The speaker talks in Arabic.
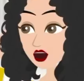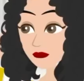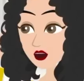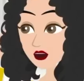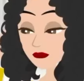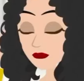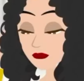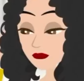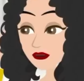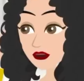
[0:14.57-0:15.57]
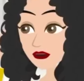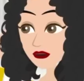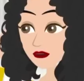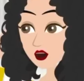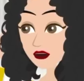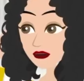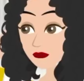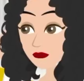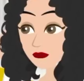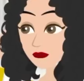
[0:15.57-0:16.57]
مفيش نزل يجيب لنا
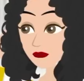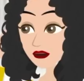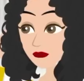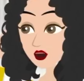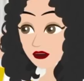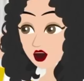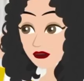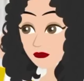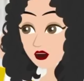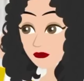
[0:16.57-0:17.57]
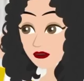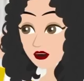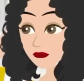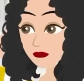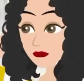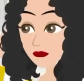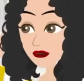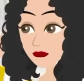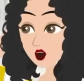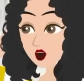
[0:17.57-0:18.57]
أكل أصل الفيلا مفيهاش حاجة
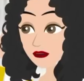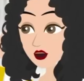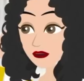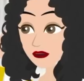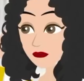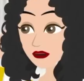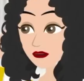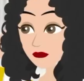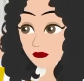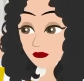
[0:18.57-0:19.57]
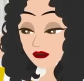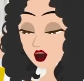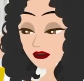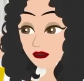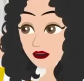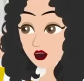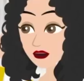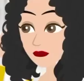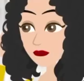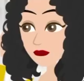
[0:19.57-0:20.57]
حتى العمال مش فيها غير
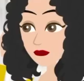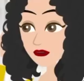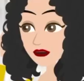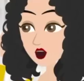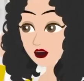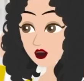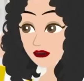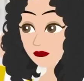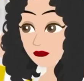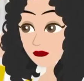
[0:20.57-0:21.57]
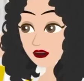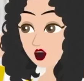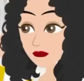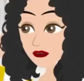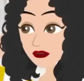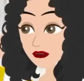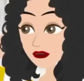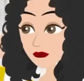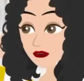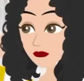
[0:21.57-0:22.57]
البواب والبواب راح يجيب
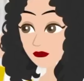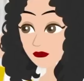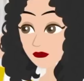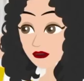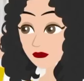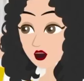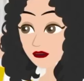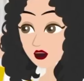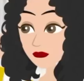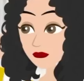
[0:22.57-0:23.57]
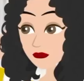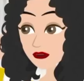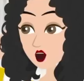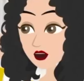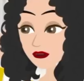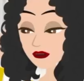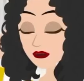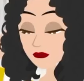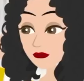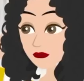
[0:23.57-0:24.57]
الخدم وكمان راح
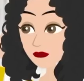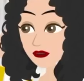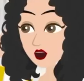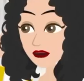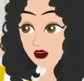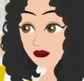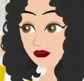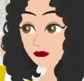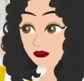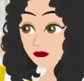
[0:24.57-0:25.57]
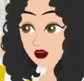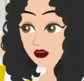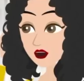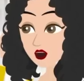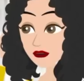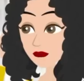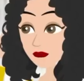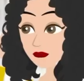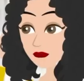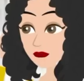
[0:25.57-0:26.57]
يجيب الأمن من الشركة ويقول لهم
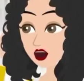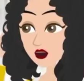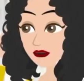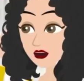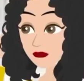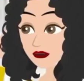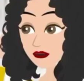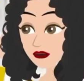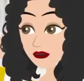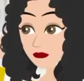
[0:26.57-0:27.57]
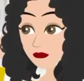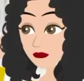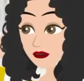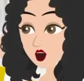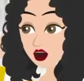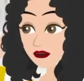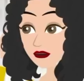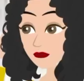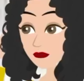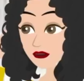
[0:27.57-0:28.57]
زي ما ياسين بعته وهو
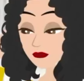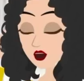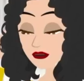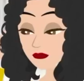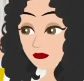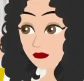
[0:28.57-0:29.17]
نزل يجيب أكل